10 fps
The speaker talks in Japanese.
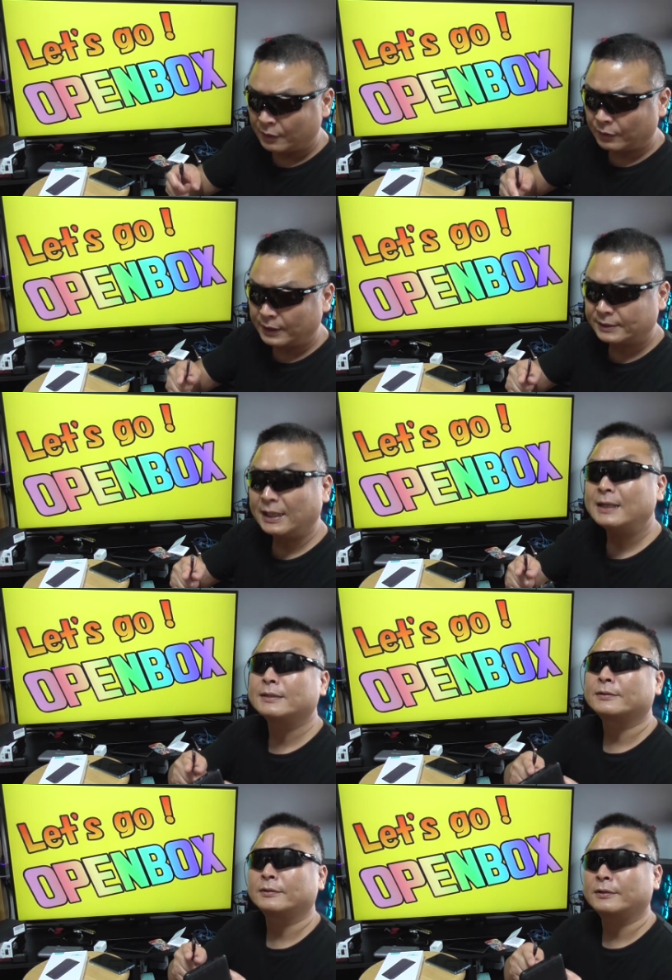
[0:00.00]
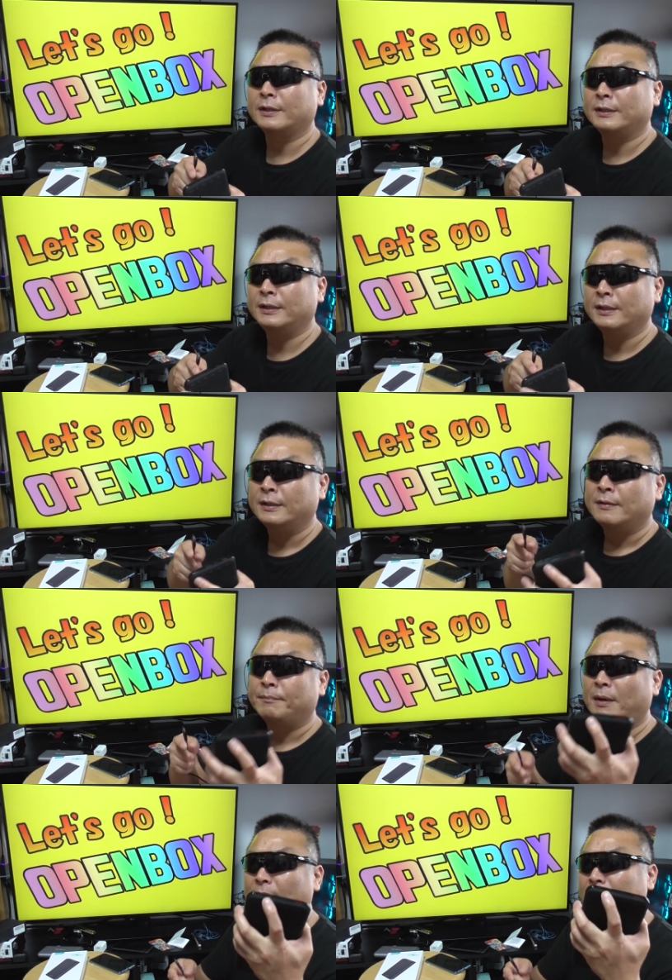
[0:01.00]
これチャージするときに、
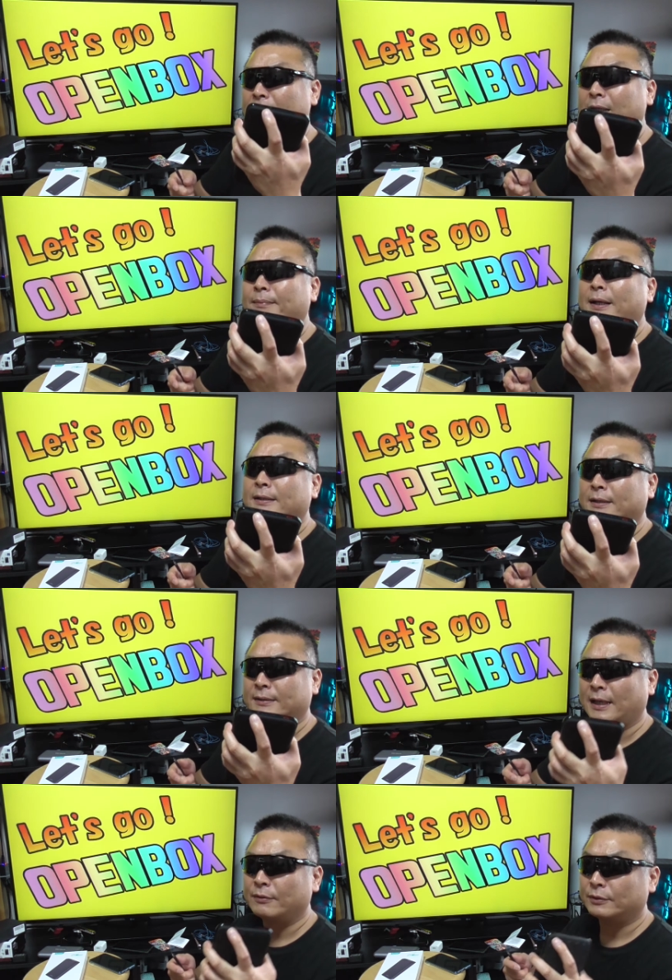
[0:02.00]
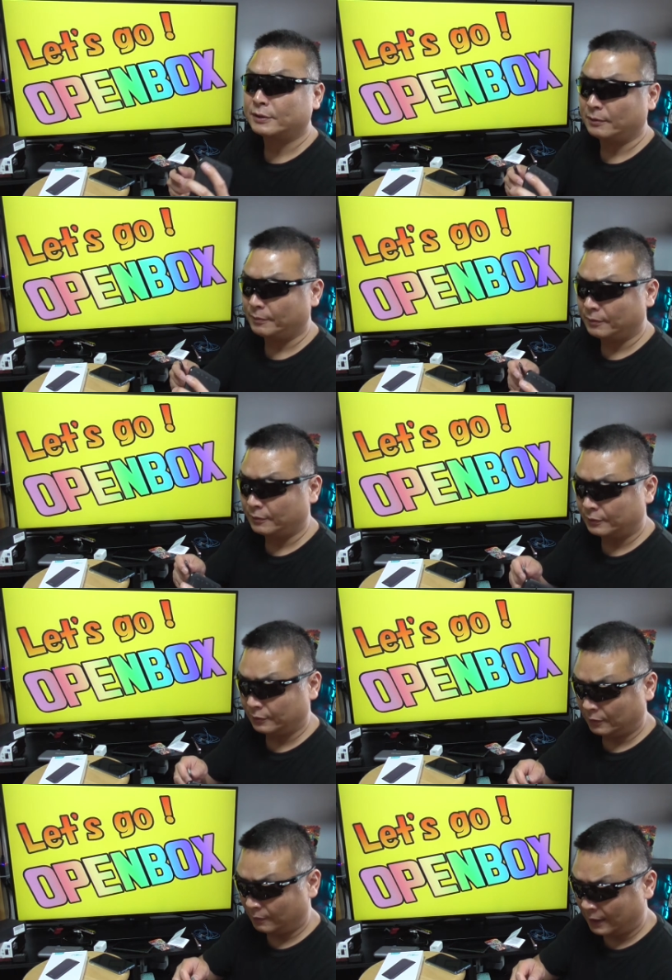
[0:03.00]
パワーデリバリーに対応してるものって
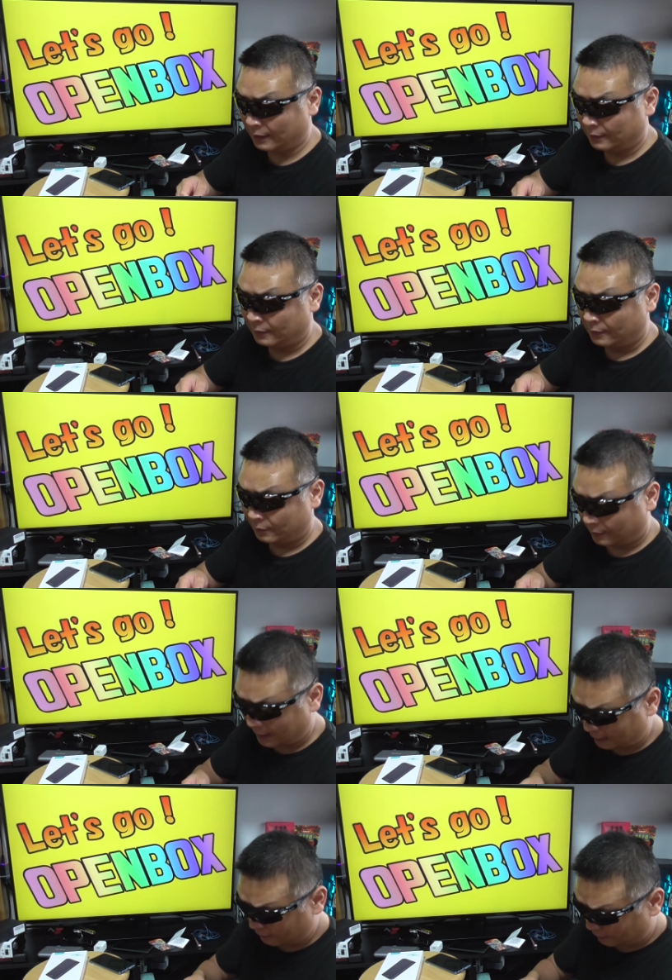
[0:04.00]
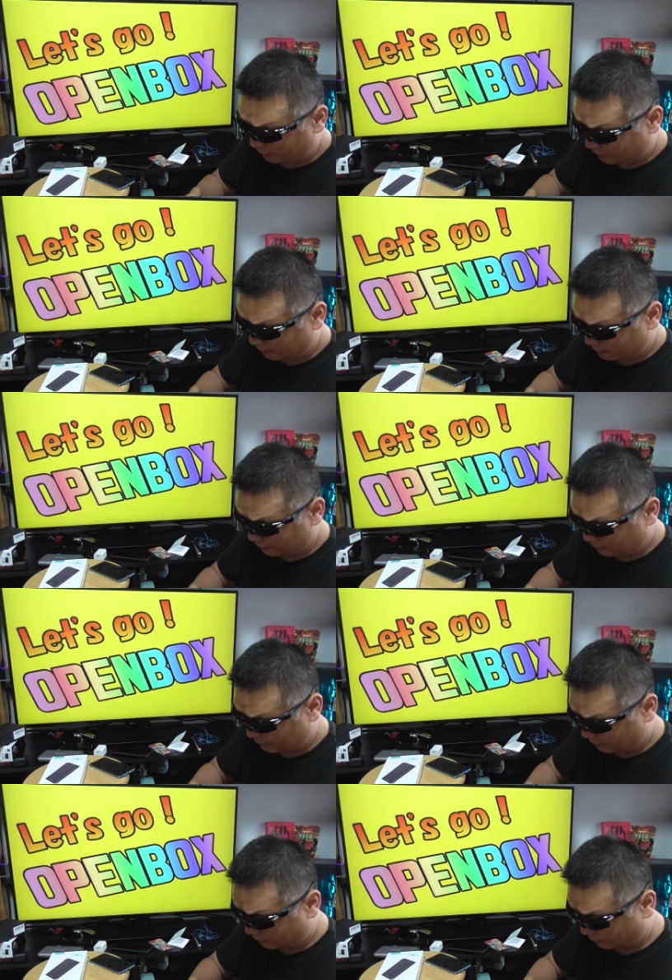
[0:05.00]
いうのは、これあの、
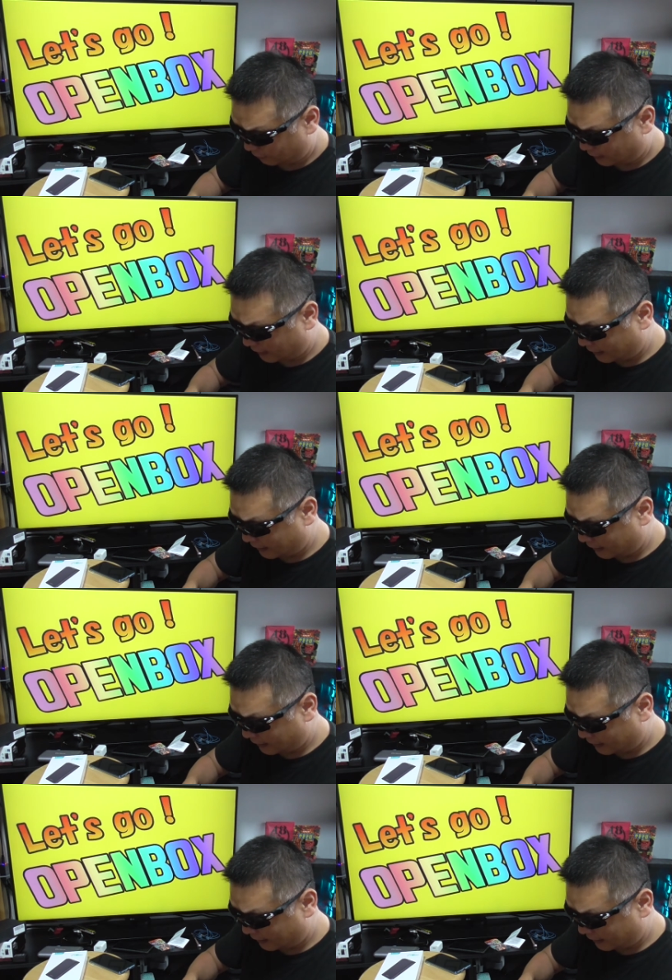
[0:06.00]
よいしょ、これか